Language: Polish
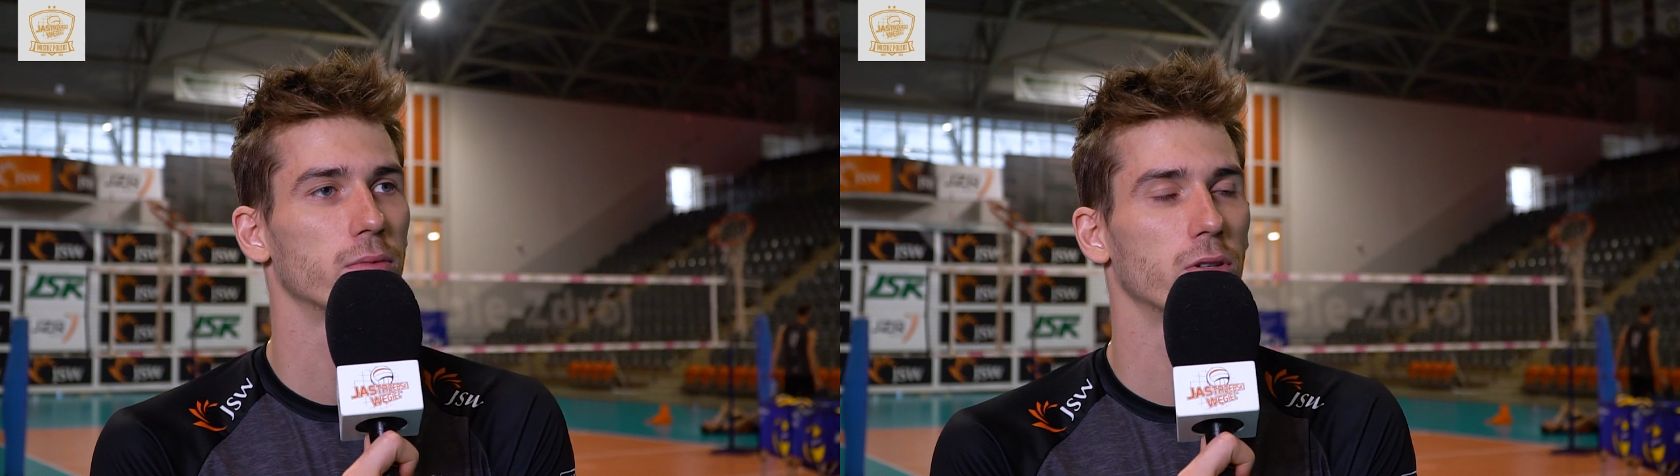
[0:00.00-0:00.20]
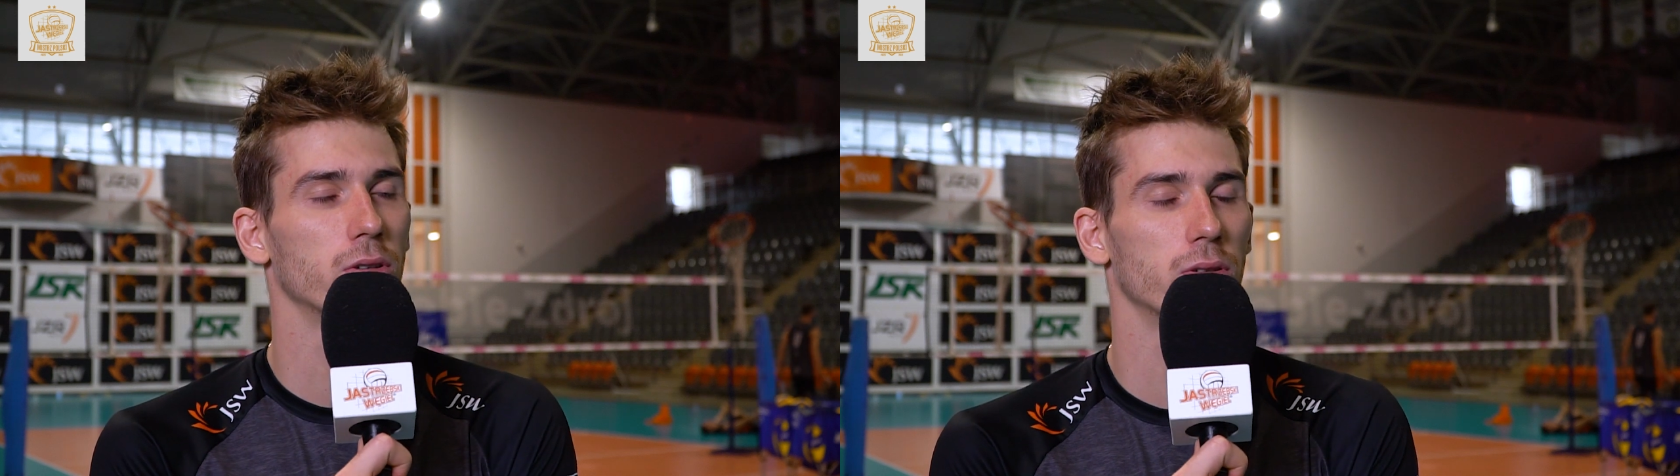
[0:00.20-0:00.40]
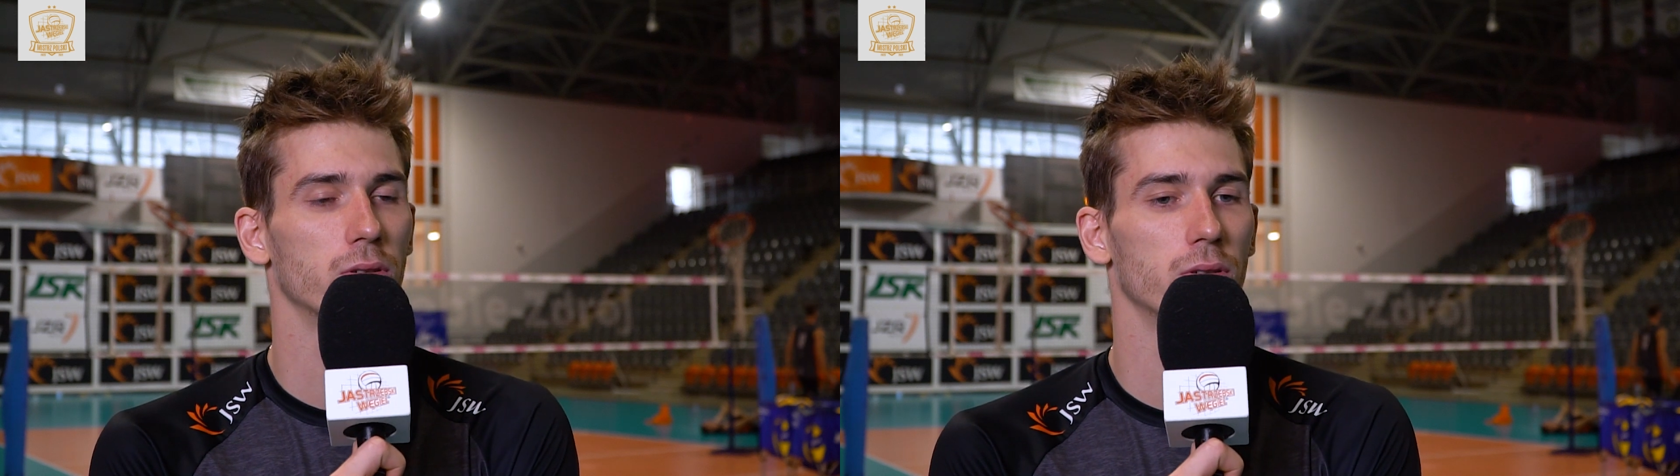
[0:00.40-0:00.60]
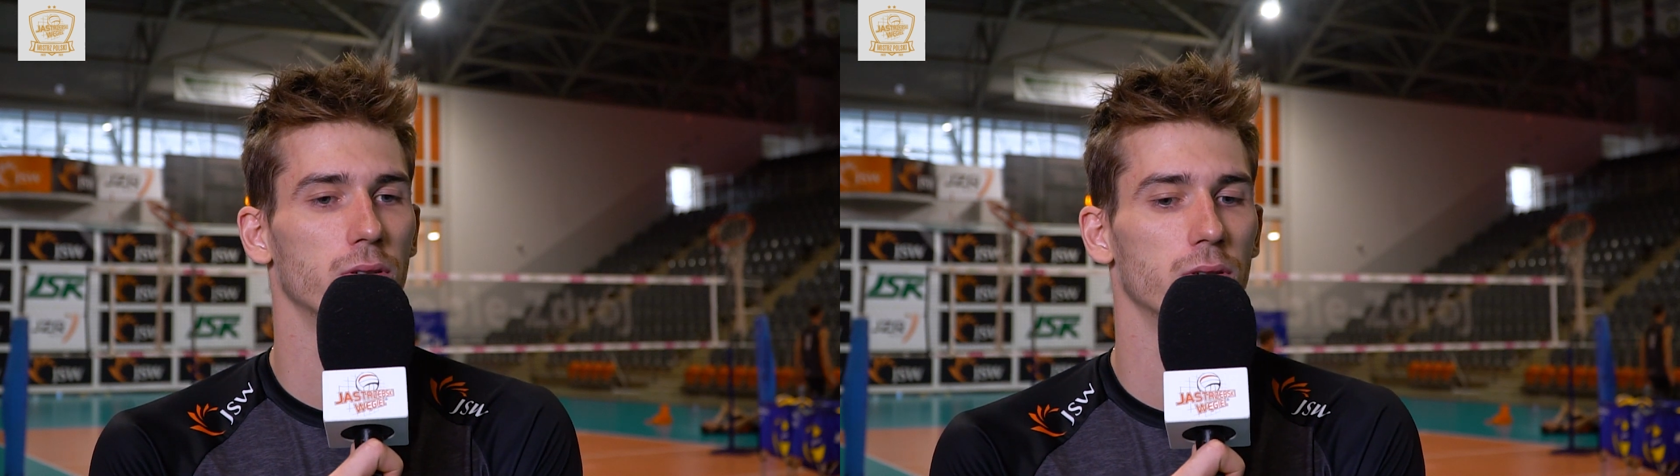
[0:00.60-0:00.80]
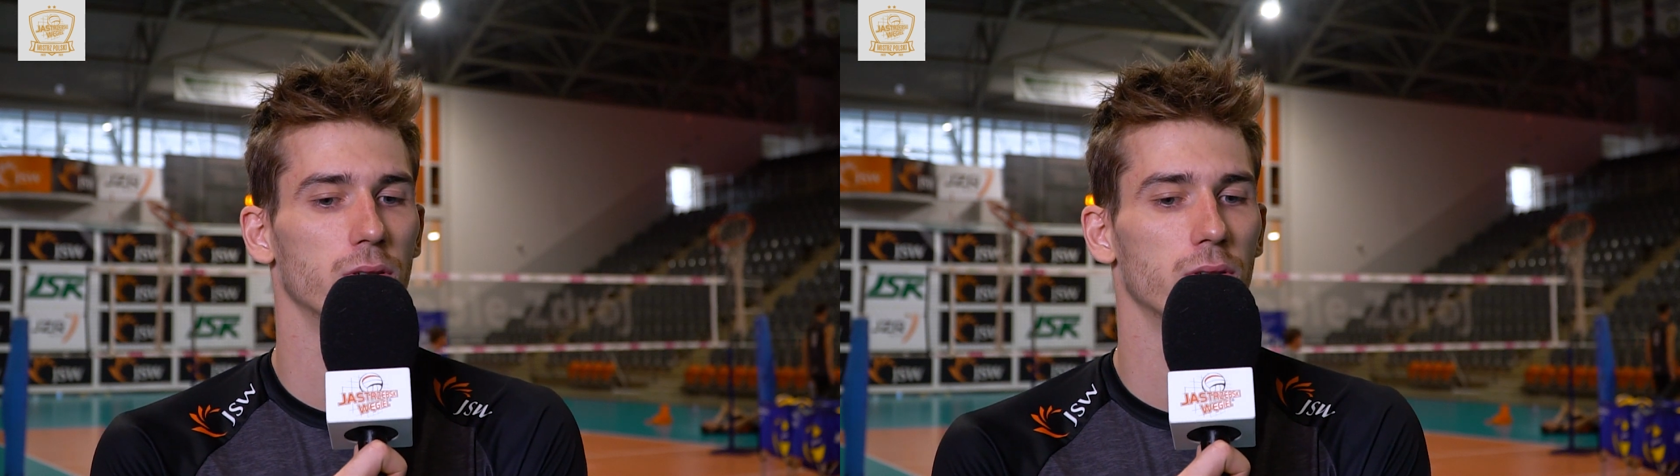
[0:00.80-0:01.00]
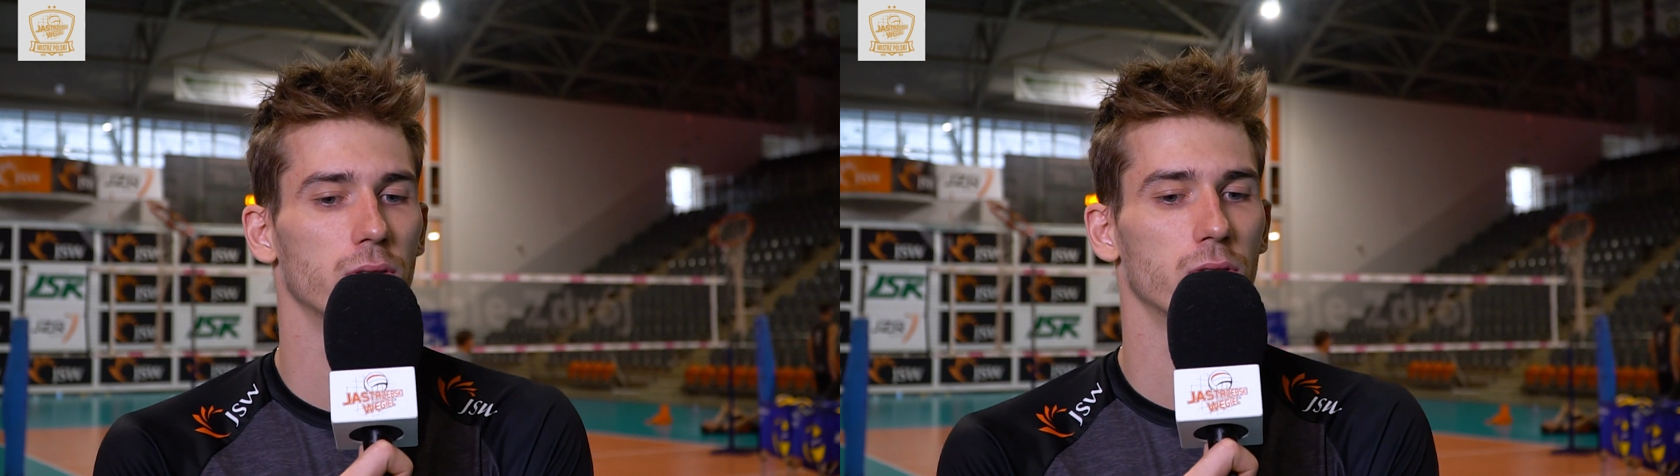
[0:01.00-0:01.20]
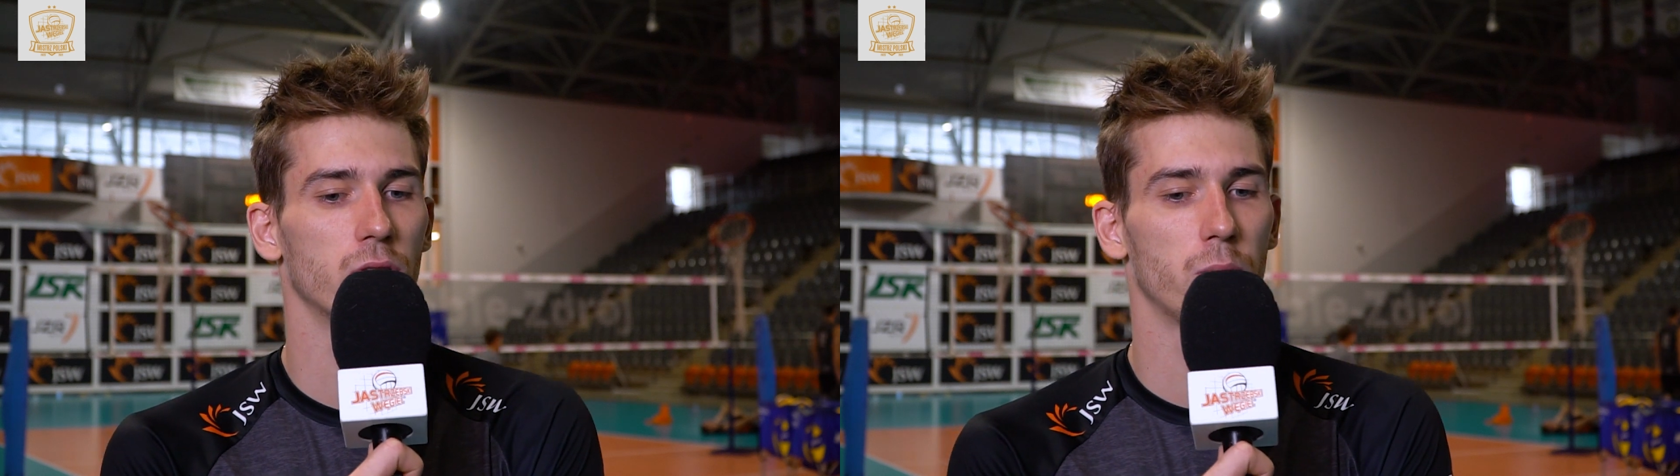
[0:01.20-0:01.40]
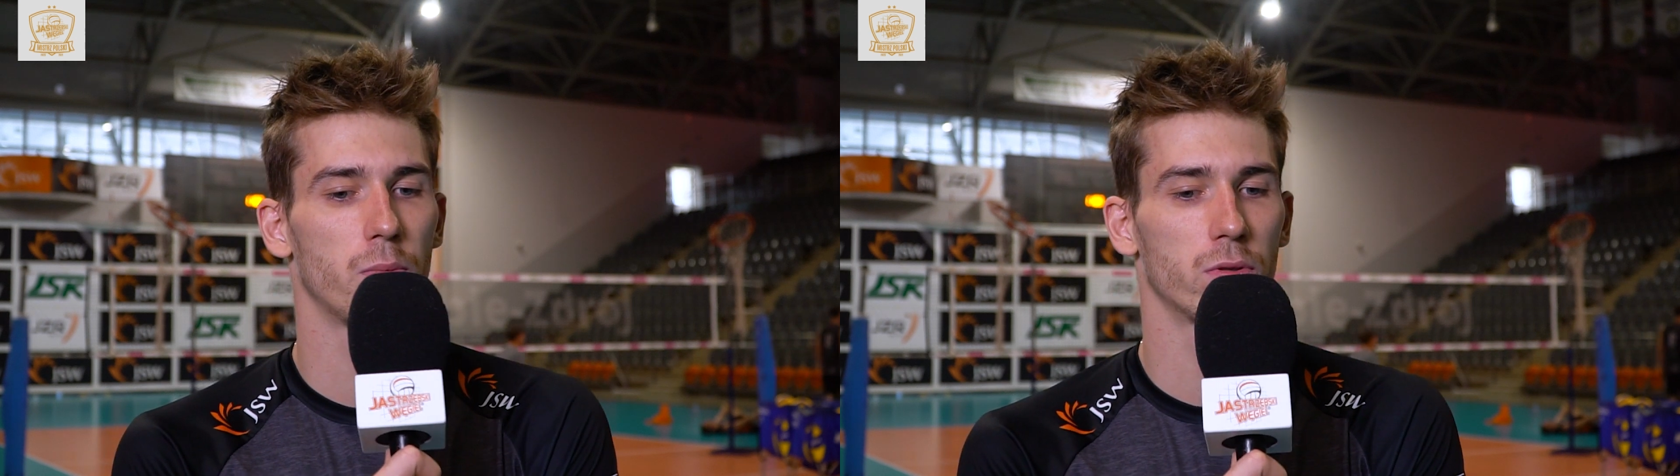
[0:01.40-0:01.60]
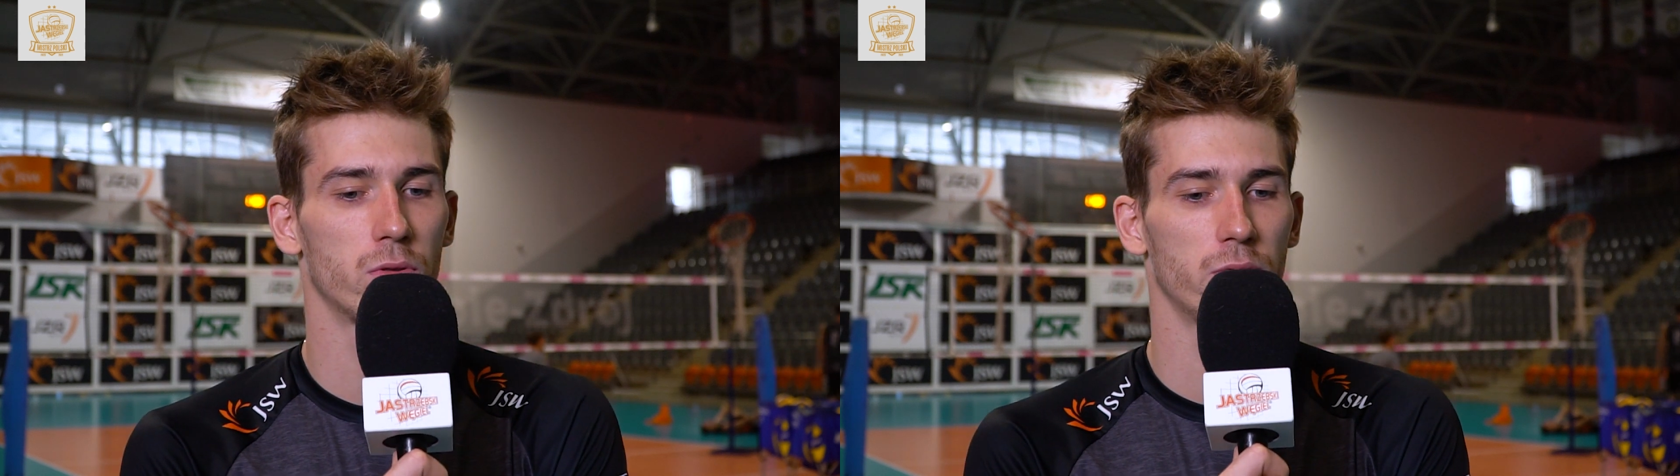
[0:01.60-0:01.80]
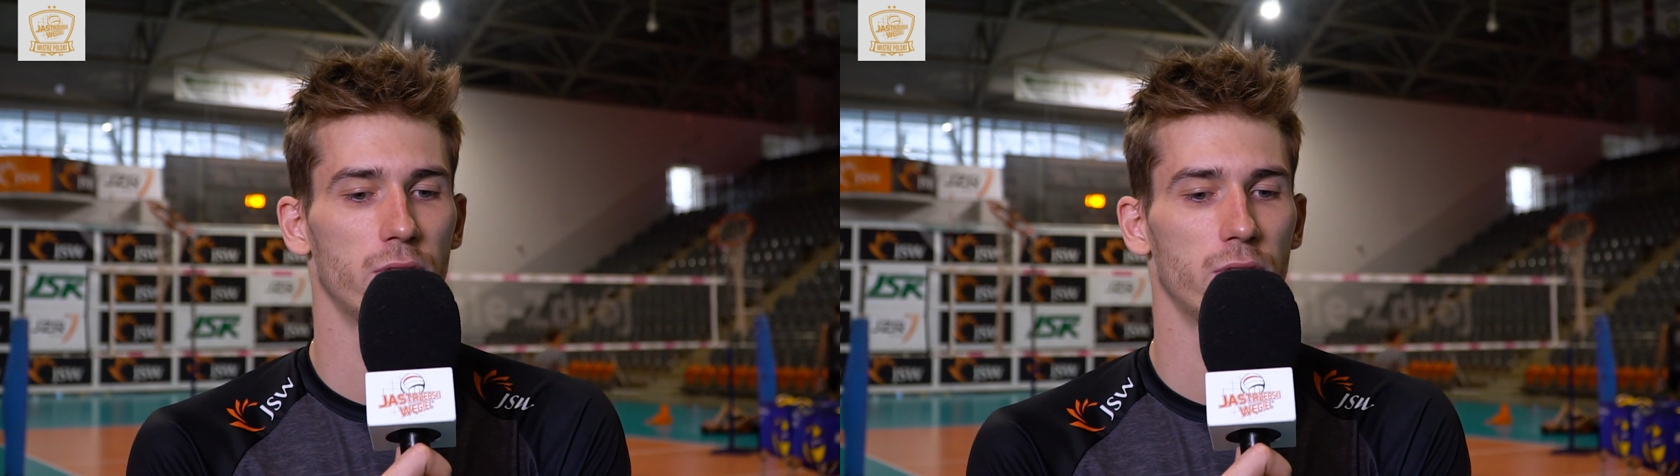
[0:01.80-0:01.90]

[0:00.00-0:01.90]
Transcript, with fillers: to, to po prostu